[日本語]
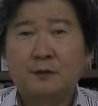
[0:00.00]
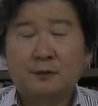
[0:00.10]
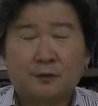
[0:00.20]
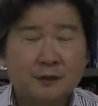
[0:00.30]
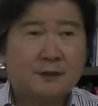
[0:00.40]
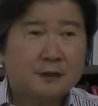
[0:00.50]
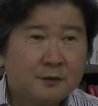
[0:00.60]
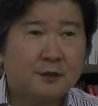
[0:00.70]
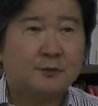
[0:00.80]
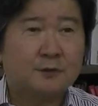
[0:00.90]
これきちっ
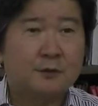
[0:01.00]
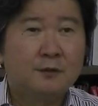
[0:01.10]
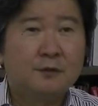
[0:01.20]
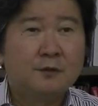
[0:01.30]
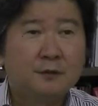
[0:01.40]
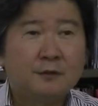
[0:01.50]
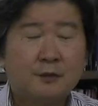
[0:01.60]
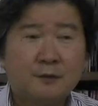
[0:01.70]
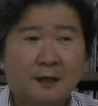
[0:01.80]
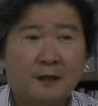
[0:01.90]
とやること、うん、
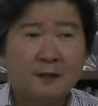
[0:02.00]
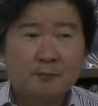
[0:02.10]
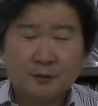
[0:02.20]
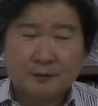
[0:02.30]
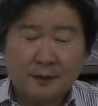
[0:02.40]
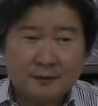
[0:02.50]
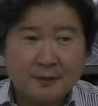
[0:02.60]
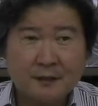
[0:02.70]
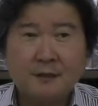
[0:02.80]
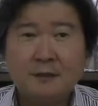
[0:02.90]
これはもう絶
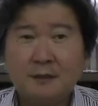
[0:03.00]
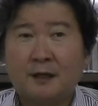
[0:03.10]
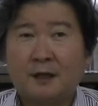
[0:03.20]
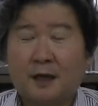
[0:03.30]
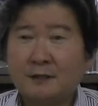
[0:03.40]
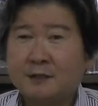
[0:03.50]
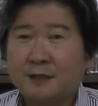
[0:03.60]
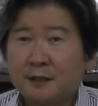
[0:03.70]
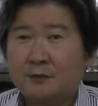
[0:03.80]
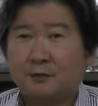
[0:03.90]
対的に外せ
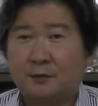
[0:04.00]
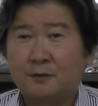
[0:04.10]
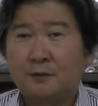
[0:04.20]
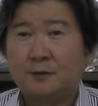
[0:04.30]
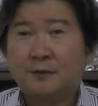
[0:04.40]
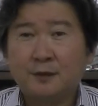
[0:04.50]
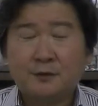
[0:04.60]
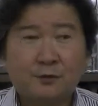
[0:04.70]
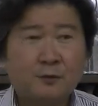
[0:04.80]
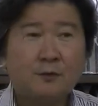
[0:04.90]
ないってこと、ね、
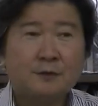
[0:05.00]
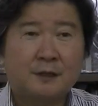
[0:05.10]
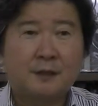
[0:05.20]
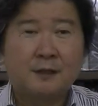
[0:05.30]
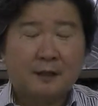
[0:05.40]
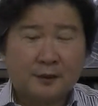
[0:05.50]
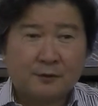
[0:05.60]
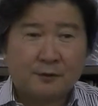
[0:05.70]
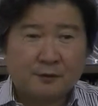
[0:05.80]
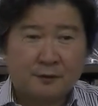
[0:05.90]
それをもってね、あ
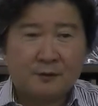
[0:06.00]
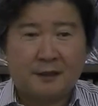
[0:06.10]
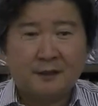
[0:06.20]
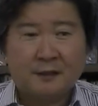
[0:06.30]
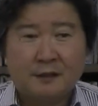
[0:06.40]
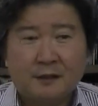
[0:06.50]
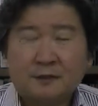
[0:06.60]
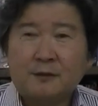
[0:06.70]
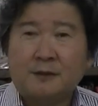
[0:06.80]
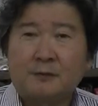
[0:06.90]
のー、ねやっ
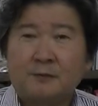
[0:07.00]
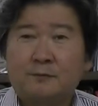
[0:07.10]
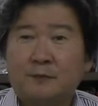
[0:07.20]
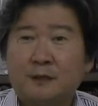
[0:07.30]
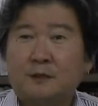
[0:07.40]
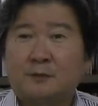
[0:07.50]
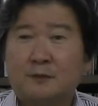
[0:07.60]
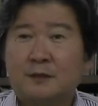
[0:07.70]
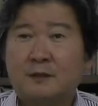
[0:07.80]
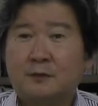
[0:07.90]
てもらえたらいいなと
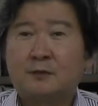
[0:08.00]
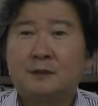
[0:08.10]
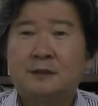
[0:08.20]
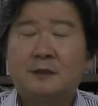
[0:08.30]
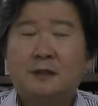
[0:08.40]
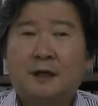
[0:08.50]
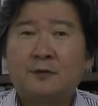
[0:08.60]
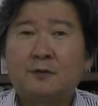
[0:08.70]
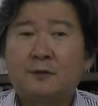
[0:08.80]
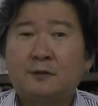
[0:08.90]
思うね。特にあ
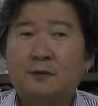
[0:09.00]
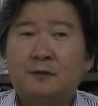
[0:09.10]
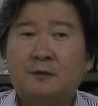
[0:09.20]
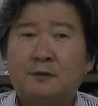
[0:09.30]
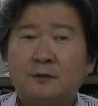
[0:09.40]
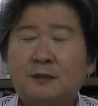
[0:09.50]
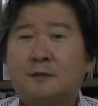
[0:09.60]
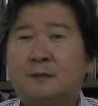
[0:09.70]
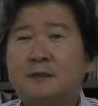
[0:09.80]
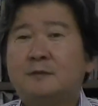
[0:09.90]
の
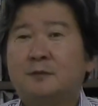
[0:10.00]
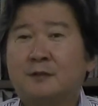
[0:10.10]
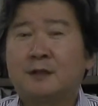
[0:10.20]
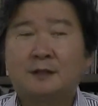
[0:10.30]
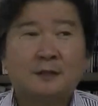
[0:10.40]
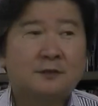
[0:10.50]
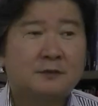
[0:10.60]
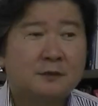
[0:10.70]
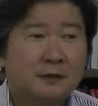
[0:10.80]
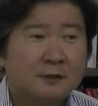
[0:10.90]
オンサイトマネジメントね来週、
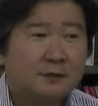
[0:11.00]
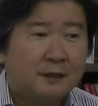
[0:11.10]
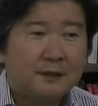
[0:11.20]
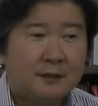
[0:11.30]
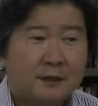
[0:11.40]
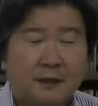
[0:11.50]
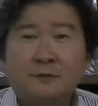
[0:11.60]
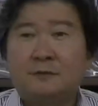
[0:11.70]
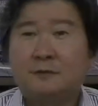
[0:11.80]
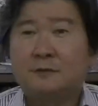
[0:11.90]
えー、と来年からや
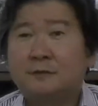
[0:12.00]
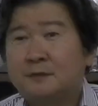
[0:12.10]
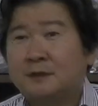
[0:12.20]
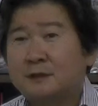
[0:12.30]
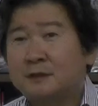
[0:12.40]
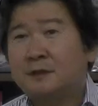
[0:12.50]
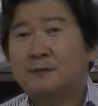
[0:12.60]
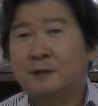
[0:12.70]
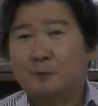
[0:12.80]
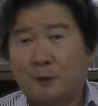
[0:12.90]
る形になる
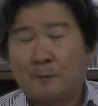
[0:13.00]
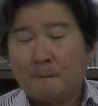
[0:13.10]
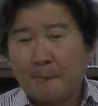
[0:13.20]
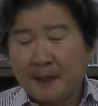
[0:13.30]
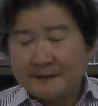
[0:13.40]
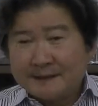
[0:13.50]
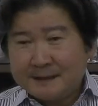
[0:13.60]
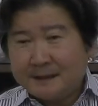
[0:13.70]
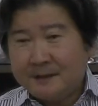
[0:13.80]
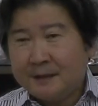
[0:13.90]
んだけども、
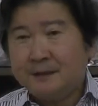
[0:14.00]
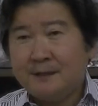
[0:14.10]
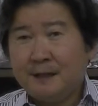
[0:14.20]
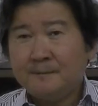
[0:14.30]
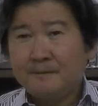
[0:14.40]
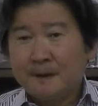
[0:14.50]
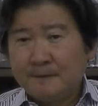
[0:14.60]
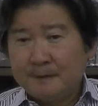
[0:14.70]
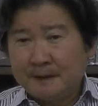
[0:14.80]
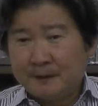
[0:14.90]
実験的にね
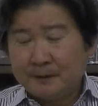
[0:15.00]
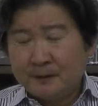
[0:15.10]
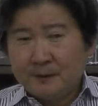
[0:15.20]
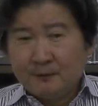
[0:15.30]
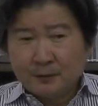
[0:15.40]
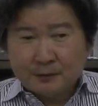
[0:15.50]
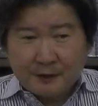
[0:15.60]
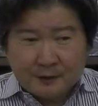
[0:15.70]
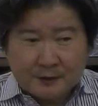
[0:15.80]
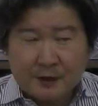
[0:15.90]
あのもうす
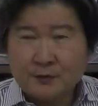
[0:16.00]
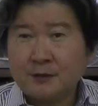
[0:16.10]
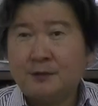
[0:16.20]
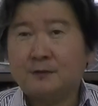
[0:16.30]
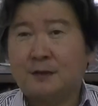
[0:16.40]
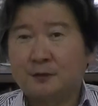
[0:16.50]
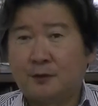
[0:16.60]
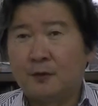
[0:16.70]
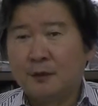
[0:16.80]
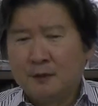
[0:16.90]
でにスタートしてるんだけ
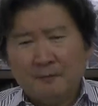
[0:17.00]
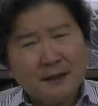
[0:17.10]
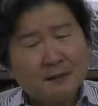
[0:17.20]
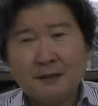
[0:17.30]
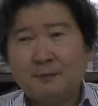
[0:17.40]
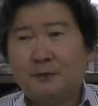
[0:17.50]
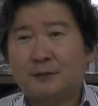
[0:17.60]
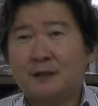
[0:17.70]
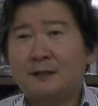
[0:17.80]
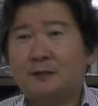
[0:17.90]
どまだまだ
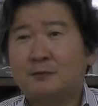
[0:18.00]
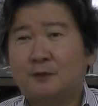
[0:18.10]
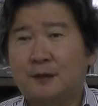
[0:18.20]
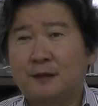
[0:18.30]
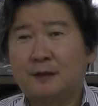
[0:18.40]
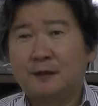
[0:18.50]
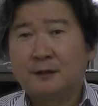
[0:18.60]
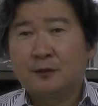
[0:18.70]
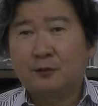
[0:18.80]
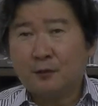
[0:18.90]
僕足りないと思ってるわけ。
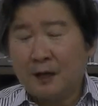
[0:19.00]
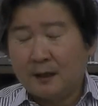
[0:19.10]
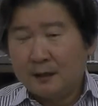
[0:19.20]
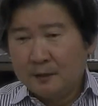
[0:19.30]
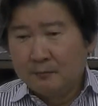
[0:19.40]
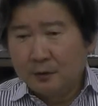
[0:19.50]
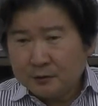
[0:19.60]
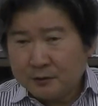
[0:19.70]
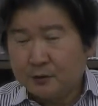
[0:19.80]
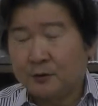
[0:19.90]
ここは
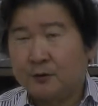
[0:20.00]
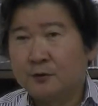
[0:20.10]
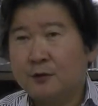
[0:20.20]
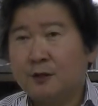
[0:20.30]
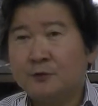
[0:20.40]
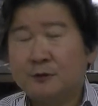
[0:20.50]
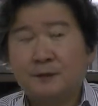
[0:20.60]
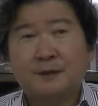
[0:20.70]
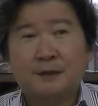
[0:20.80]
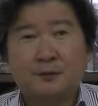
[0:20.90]
もっとノウハウを積
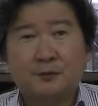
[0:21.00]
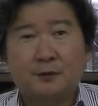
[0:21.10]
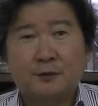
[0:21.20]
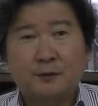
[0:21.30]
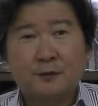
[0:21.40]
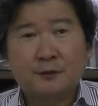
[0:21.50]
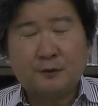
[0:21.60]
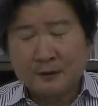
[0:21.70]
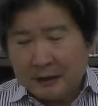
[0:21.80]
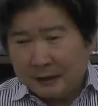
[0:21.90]
み重ねることで
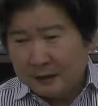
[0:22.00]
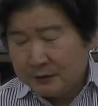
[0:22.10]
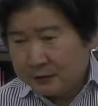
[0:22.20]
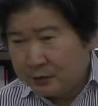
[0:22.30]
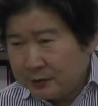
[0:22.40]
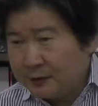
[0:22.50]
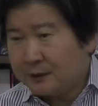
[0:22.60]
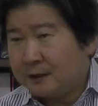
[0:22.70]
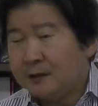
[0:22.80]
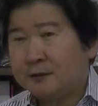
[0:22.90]
それが商品
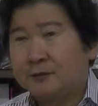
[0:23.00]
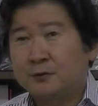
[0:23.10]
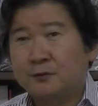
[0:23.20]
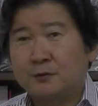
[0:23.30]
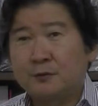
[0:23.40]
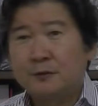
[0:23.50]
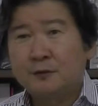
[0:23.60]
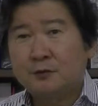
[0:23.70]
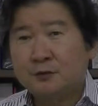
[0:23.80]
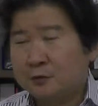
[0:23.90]
化になってくるってこと。
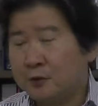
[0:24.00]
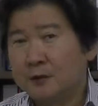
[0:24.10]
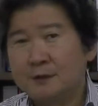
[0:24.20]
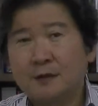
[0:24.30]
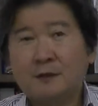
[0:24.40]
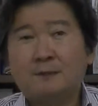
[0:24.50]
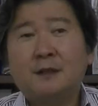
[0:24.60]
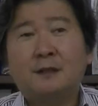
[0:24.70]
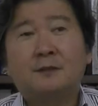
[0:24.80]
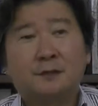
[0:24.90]
そうすると絶対
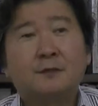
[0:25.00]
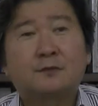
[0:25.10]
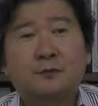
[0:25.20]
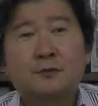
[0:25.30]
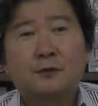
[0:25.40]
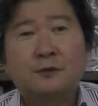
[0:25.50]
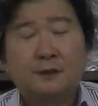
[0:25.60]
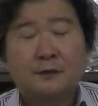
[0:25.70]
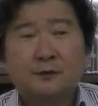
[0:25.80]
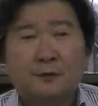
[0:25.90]
負けないよねってこ
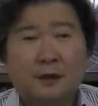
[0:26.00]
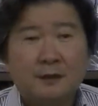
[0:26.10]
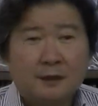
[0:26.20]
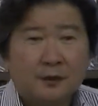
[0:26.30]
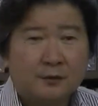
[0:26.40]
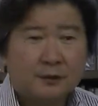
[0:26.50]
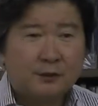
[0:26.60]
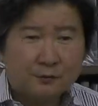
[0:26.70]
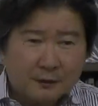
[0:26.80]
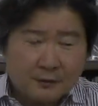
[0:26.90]
と、ね、それはあのい
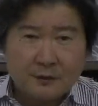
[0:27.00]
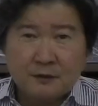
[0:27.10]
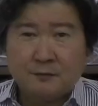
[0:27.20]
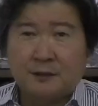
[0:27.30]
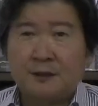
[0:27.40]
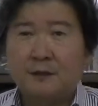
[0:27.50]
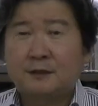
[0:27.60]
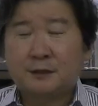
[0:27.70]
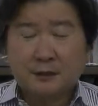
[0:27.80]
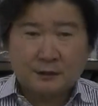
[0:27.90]
ろんなシステムで
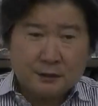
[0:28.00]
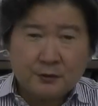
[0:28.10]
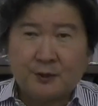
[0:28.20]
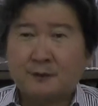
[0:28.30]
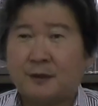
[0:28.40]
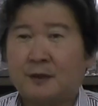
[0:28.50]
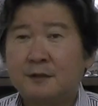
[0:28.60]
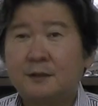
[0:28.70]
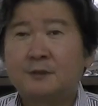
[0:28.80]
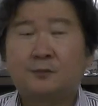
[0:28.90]
きちっきちっとやるから
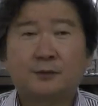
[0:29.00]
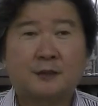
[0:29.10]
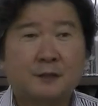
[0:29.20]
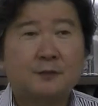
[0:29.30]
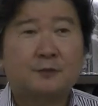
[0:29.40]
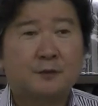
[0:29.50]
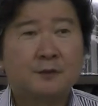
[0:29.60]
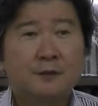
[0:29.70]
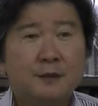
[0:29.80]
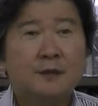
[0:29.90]
できることじゃんってこ
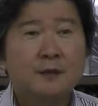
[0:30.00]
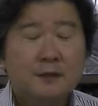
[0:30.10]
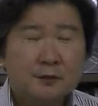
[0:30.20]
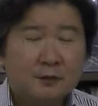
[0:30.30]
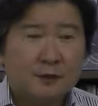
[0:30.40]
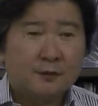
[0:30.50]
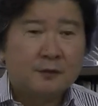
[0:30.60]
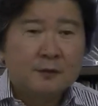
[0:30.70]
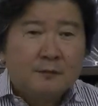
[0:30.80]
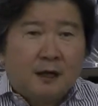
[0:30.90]
と、ね、よくあ
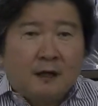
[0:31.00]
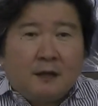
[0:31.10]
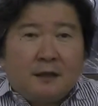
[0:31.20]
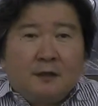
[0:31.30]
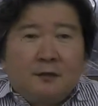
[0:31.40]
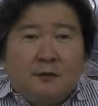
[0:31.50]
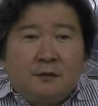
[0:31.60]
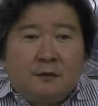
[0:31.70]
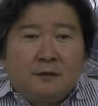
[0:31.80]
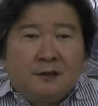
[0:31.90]
のまああ
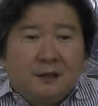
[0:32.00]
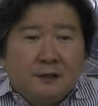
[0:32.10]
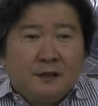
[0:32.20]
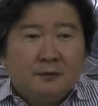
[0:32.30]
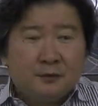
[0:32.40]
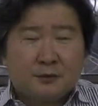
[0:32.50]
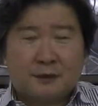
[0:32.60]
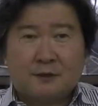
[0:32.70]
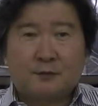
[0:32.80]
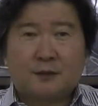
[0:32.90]
のー、ね エーエム の人
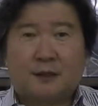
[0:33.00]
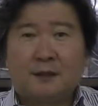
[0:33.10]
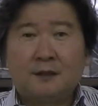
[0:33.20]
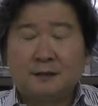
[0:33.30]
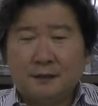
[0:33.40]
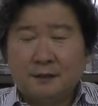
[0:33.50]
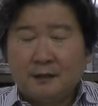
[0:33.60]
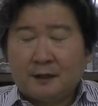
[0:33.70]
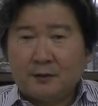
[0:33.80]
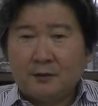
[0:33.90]
たちもさ、ね、
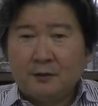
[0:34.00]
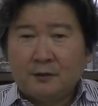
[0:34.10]
あの